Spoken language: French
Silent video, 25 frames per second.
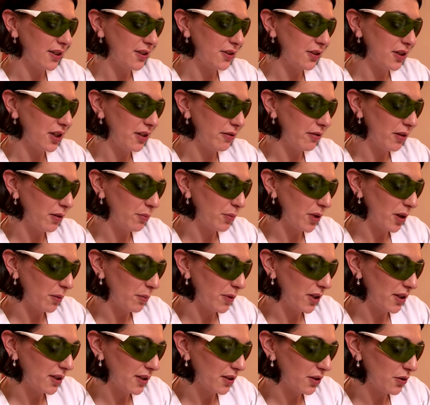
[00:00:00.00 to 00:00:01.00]
ce qui va
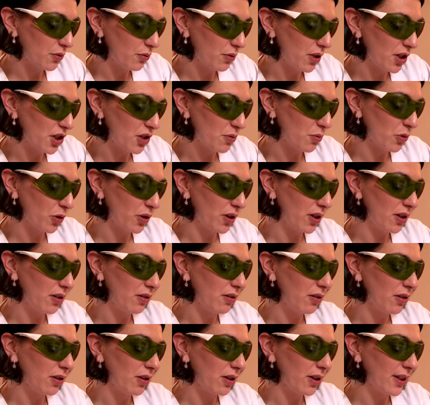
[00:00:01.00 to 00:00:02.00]
permettre un soulagement
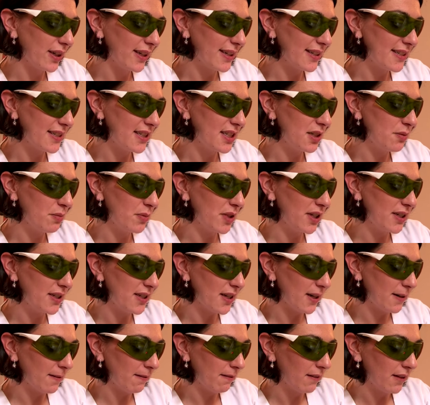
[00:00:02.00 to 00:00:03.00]
quasi
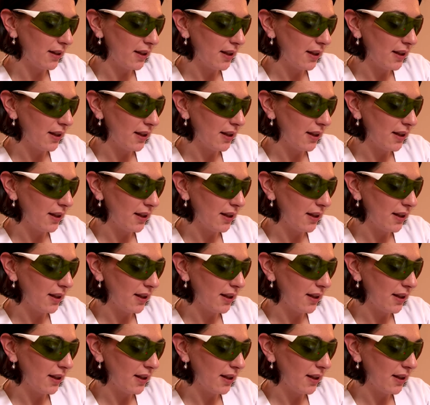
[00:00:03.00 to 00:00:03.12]
immédiat.